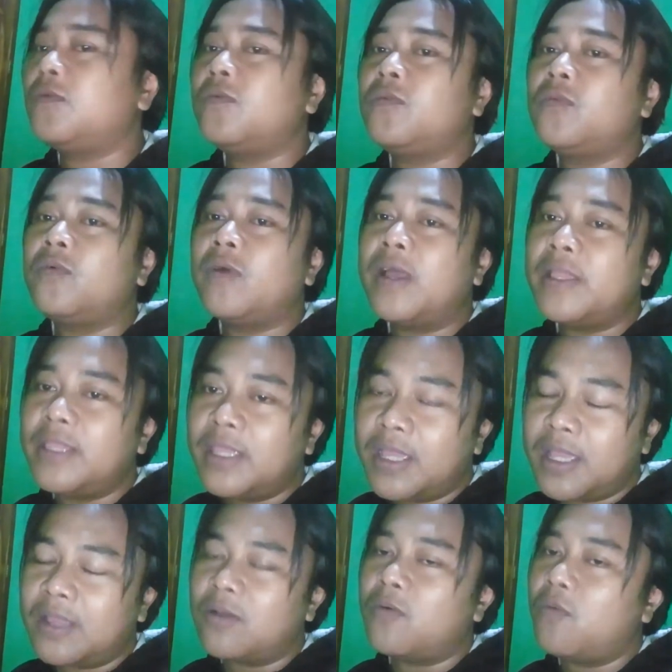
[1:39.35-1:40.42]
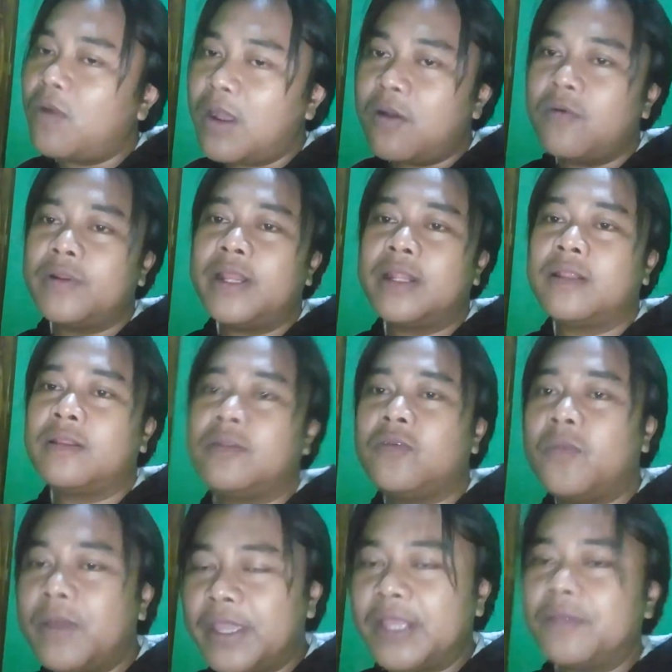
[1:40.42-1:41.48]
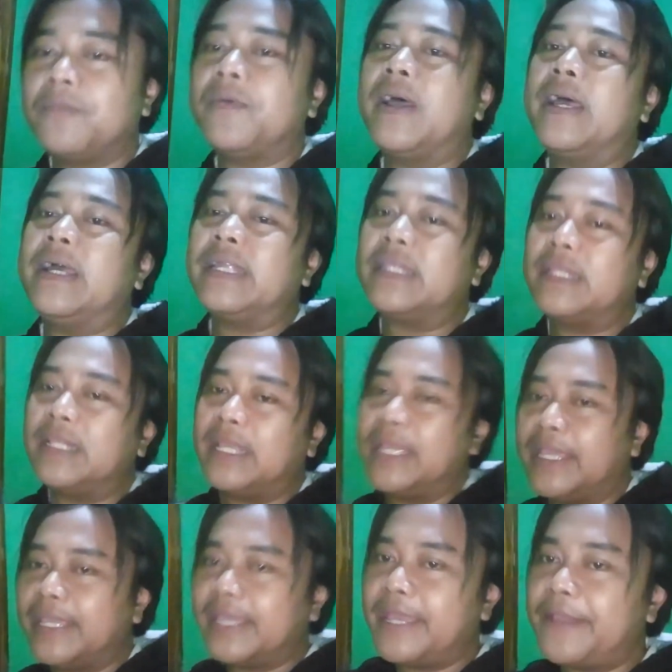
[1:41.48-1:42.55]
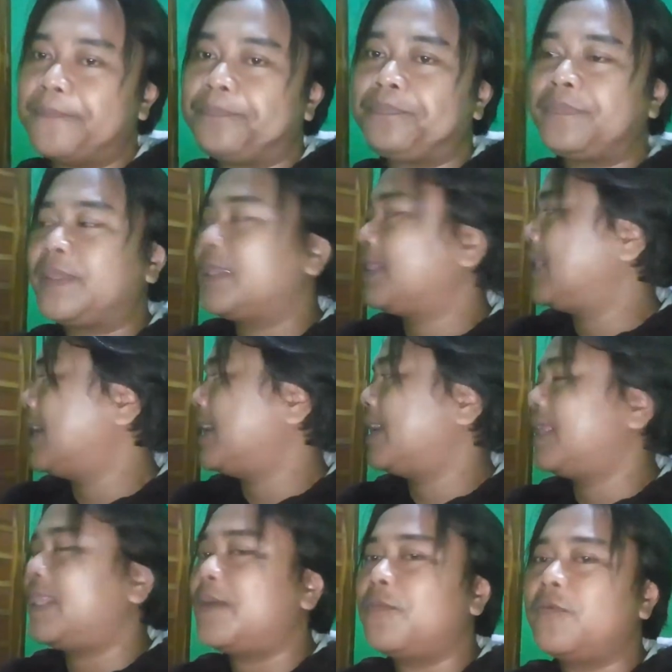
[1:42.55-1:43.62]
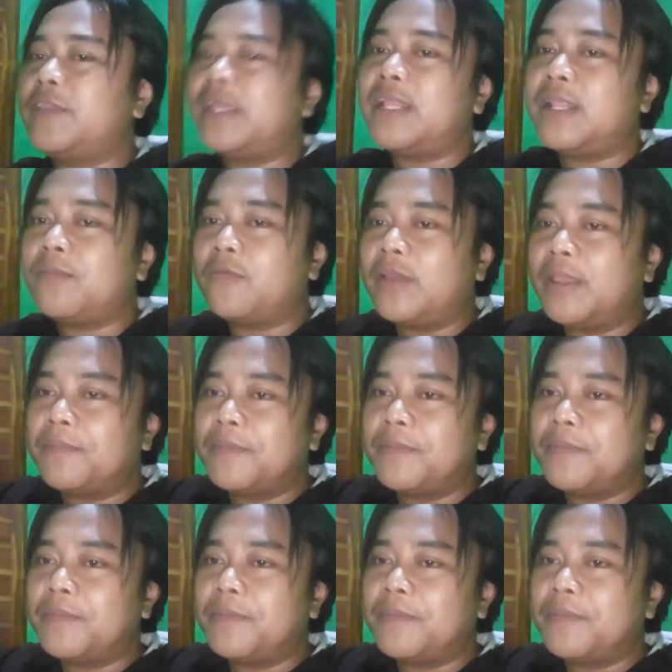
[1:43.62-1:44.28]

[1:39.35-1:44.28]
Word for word: keuntungannya wow dan lumayan banget lah ya nah lampunya lampu